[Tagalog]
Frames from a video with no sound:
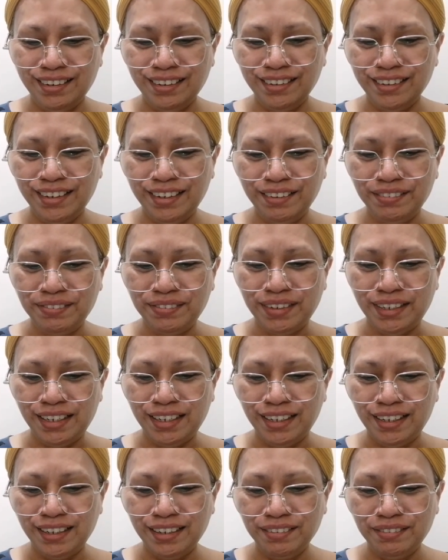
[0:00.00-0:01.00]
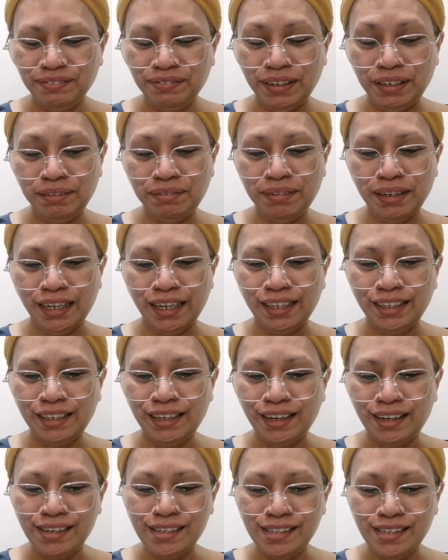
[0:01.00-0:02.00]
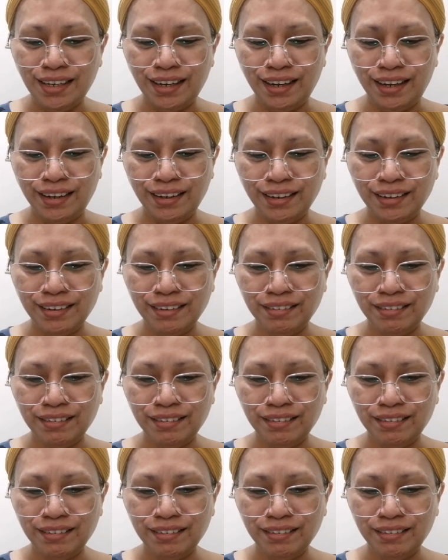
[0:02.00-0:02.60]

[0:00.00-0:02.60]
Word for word: O, ah, diba? Pero maganda kasi